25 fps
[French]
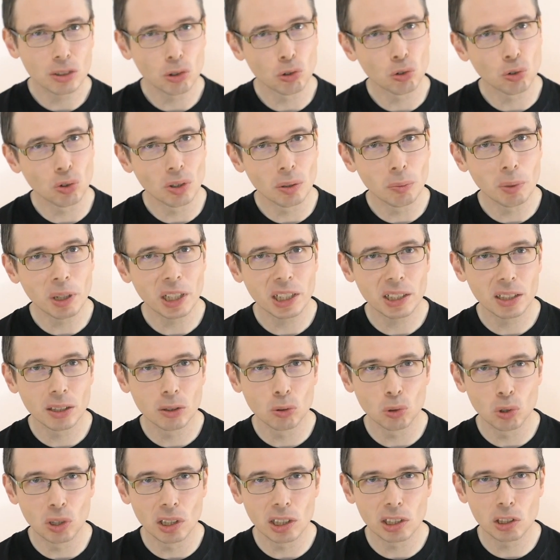dans une
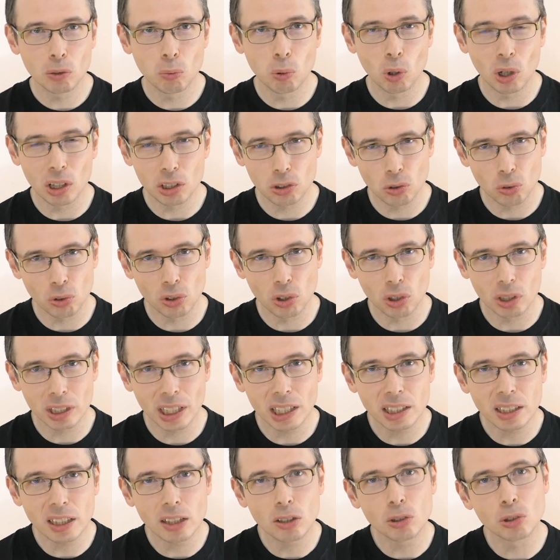librairie ou de l'exploration d'un
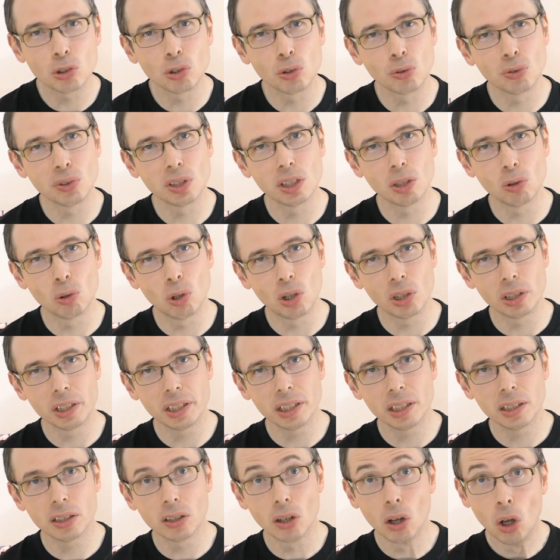catalogue de vidéos en
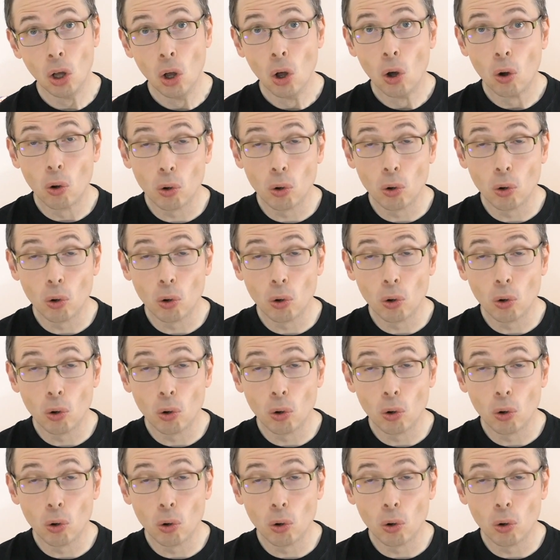ligne,